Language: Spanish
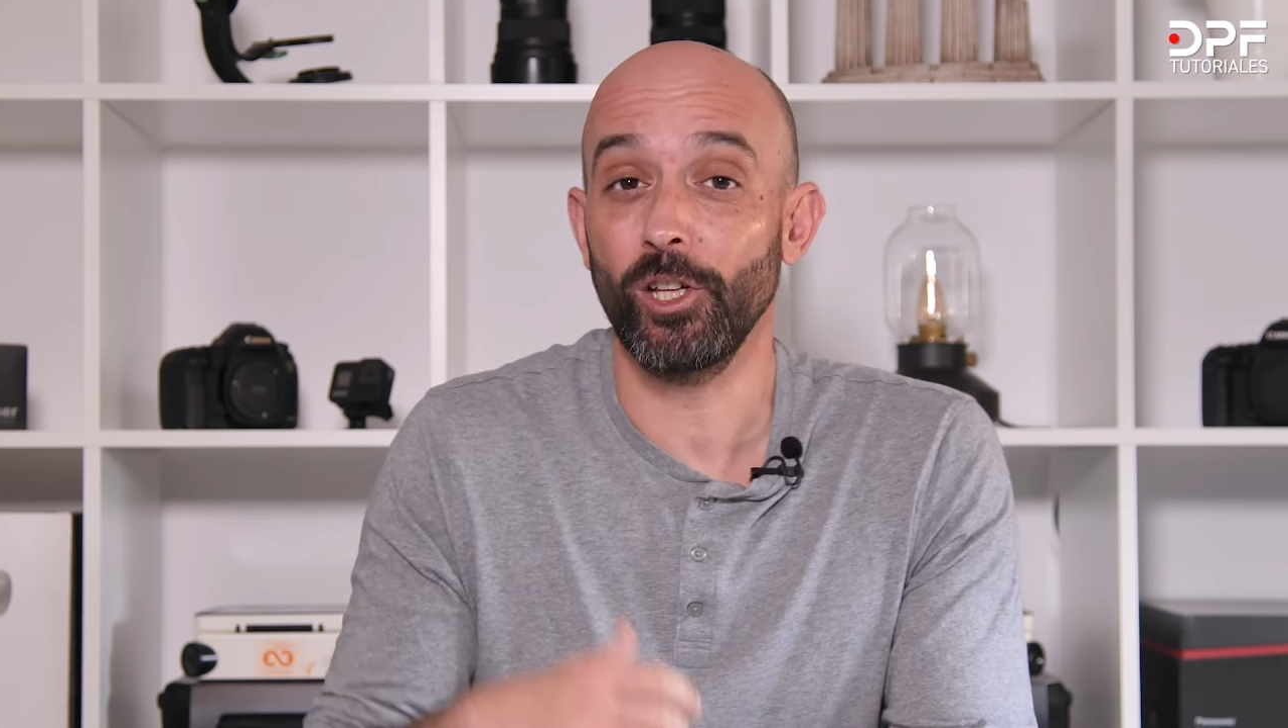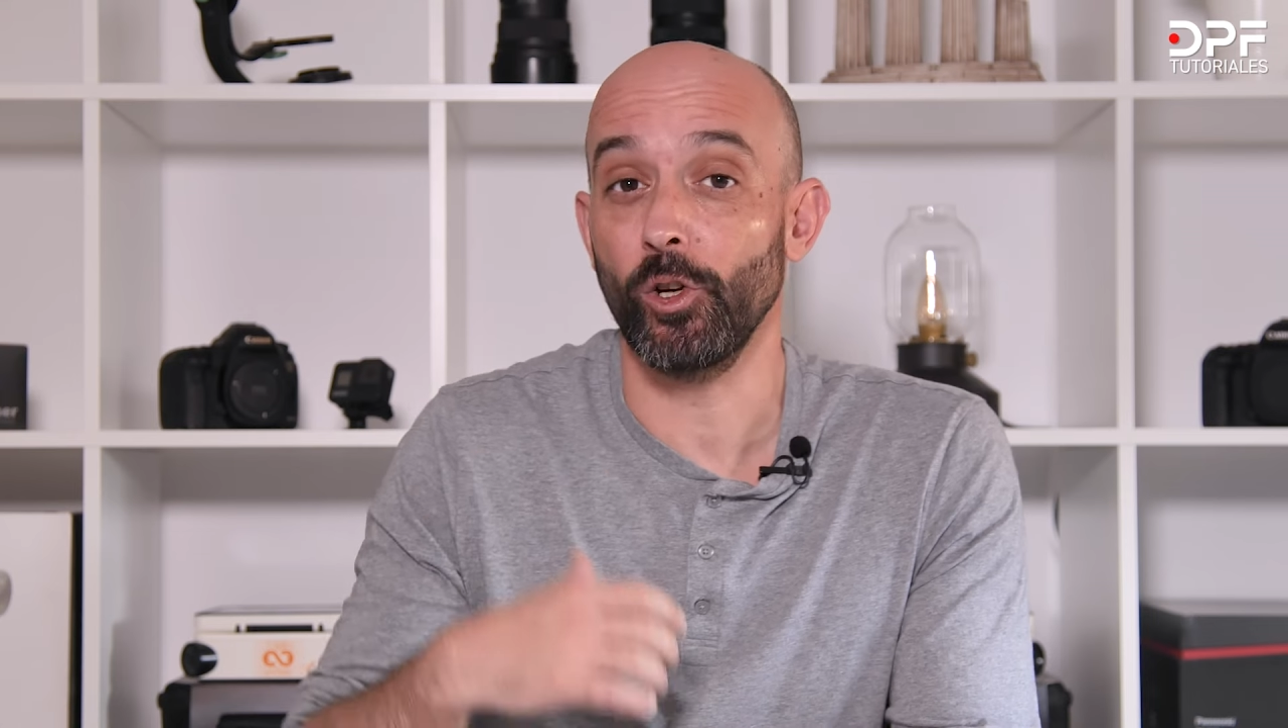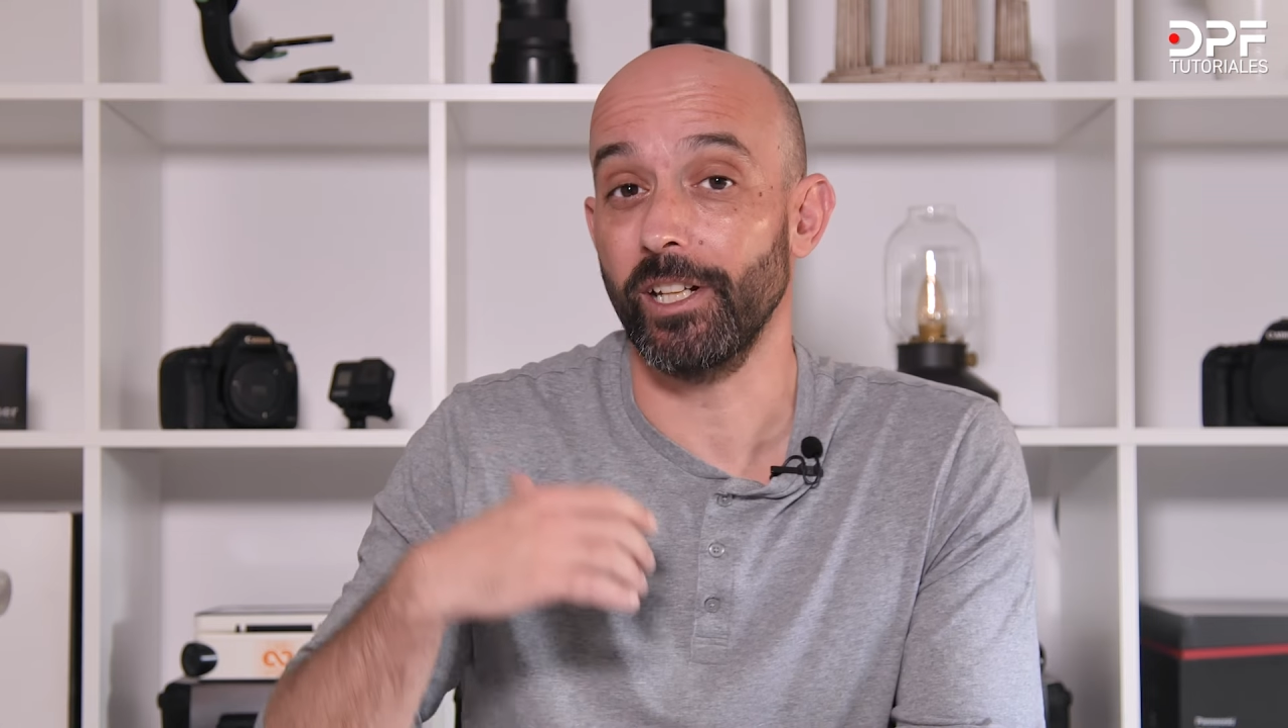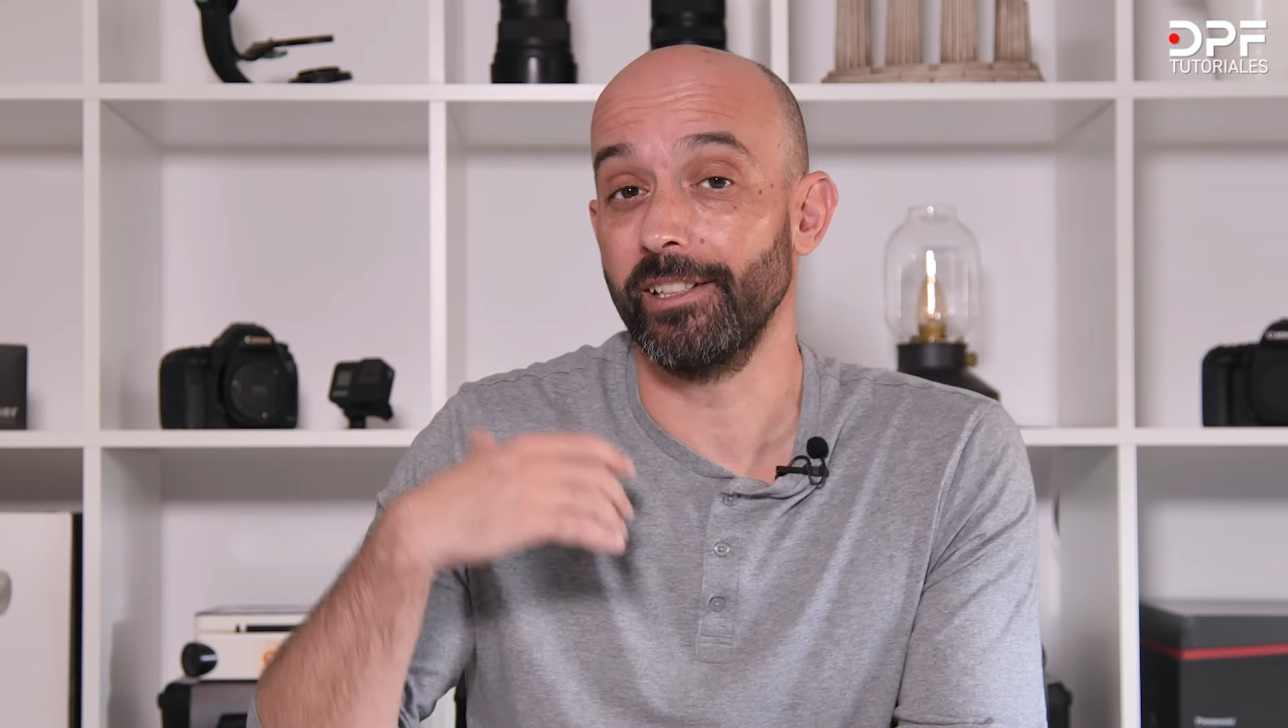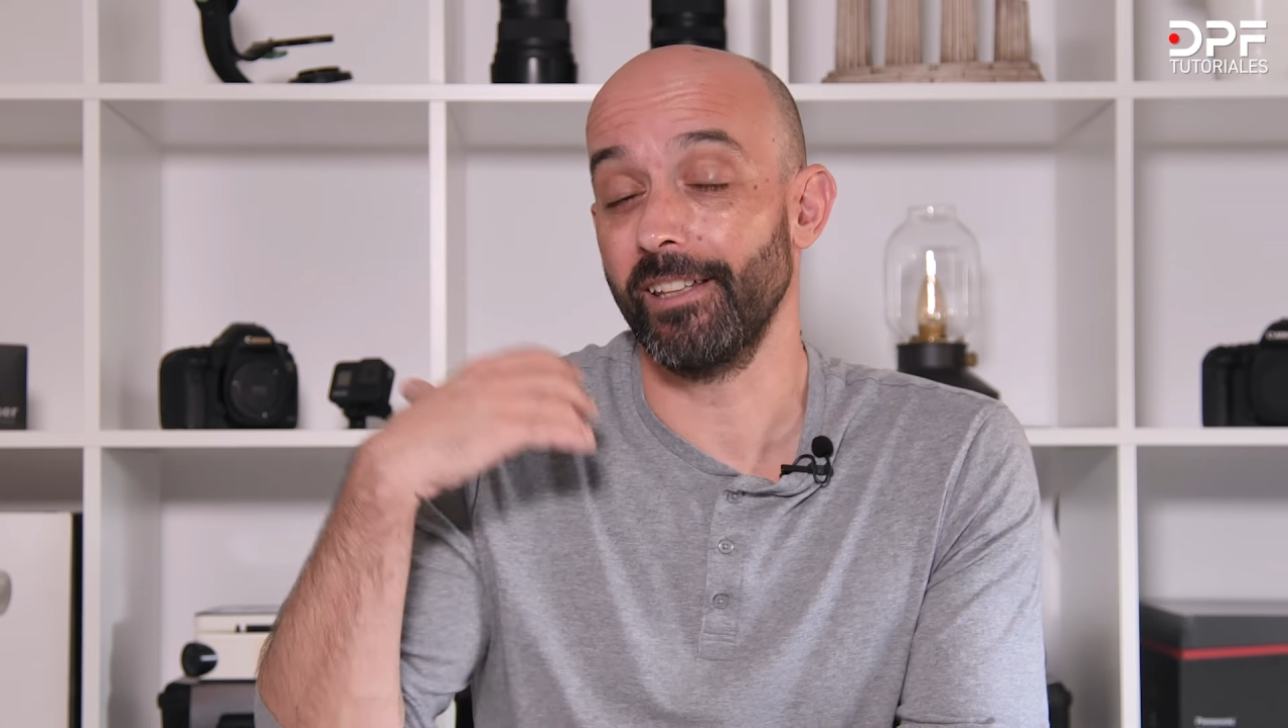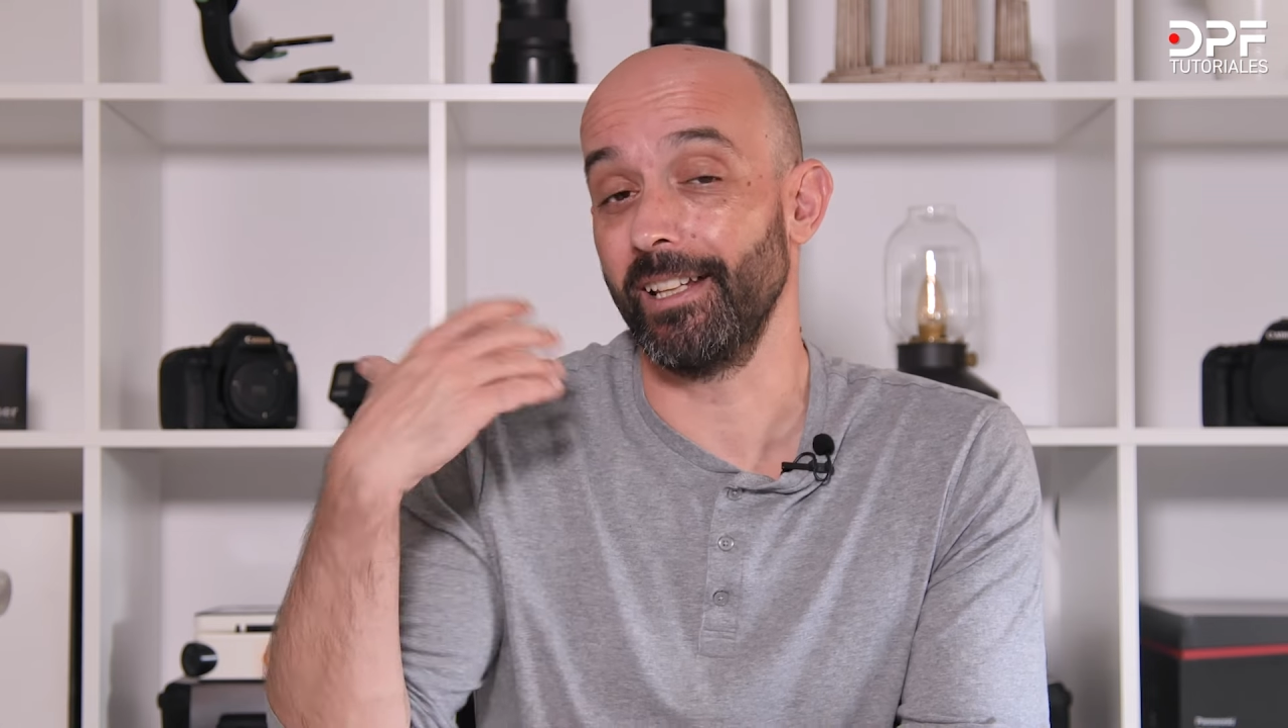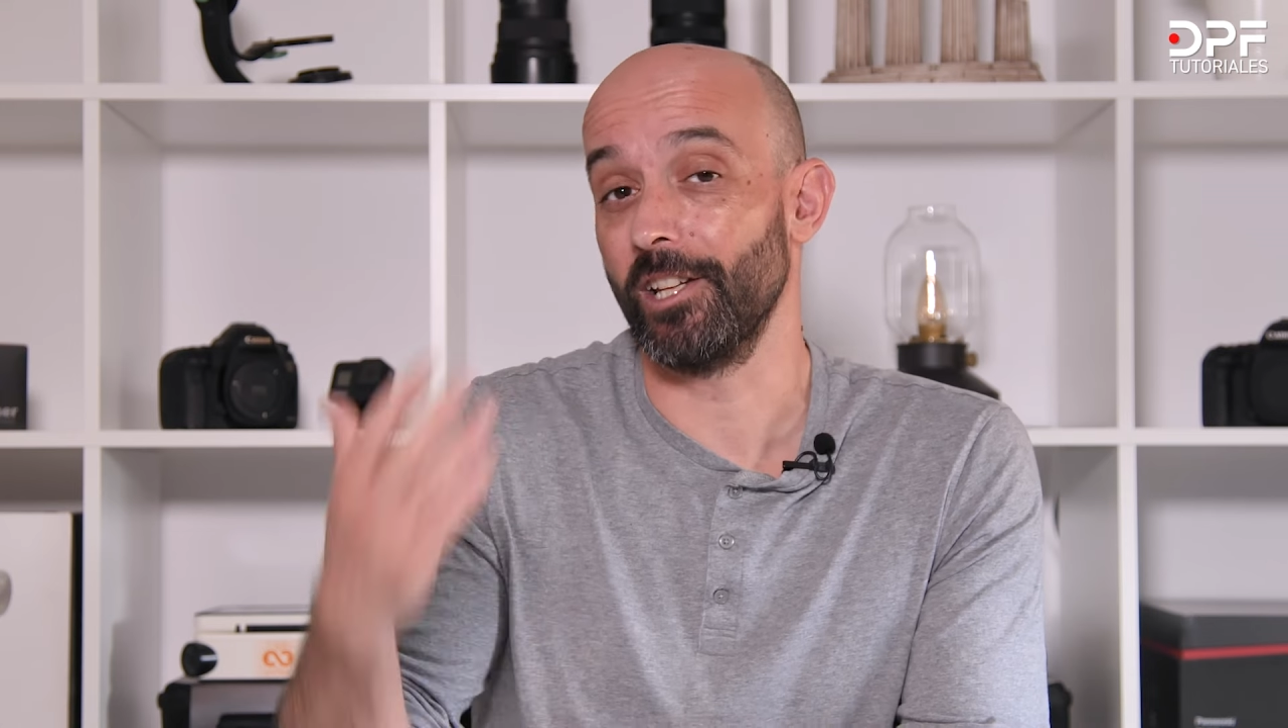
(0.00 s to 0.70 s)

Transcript: al corriente de